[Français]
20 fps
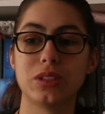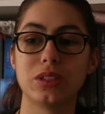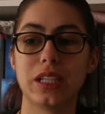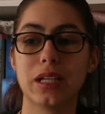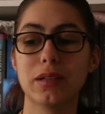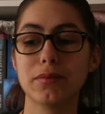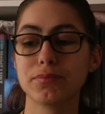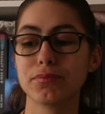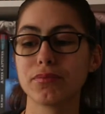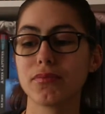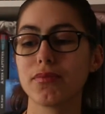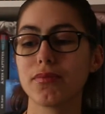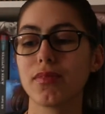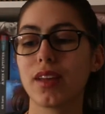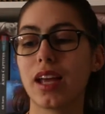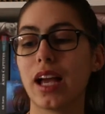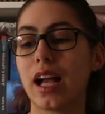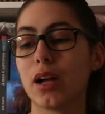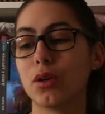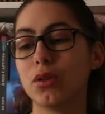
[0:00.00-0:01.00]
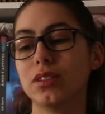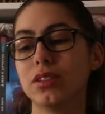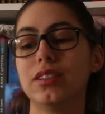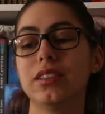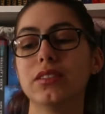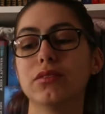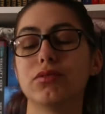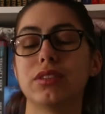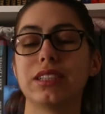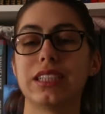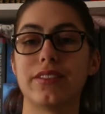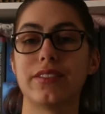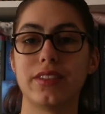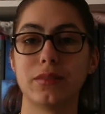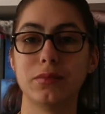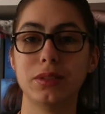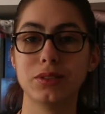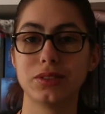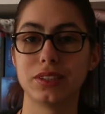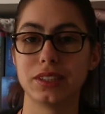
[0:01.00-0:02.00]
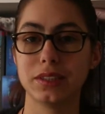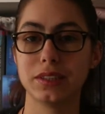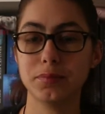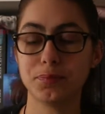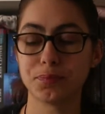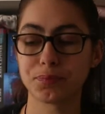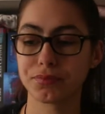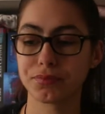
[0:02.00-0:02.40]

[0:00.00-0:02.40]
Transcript: ça, à côté on voit sa famille aussi,